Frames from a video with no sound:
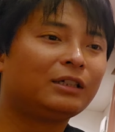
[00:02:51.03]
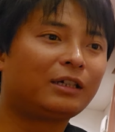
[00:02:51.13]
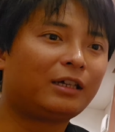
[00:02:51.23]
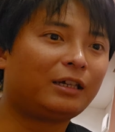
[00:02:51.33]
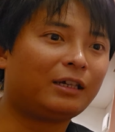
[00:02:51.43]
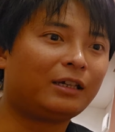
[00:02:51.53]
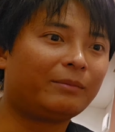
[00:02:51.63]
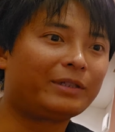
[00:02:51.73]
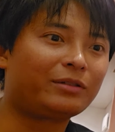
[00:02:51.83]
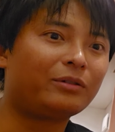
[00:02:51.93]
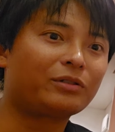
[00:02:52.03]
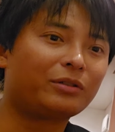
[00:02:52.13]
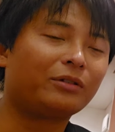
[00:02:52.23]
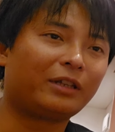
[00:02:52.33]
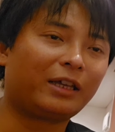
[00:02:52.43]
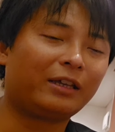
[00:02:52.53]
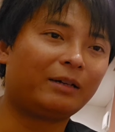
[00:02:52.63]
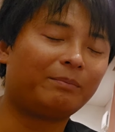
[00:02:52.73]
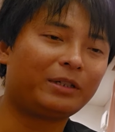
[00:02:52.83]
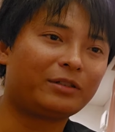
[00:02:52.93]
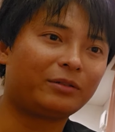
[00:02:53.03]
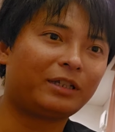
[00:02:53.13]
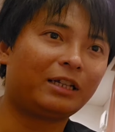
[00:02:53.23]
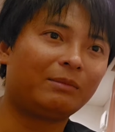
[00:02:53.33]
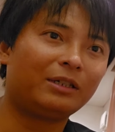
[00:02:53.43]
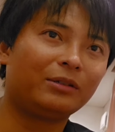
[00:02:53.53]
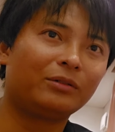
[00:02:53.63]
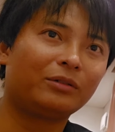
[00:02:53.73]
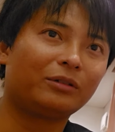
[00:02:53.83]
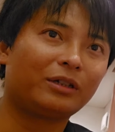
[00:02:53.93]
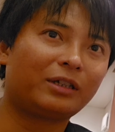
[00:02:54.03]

えー、まあそろそろね、やっぱりその7万ドルの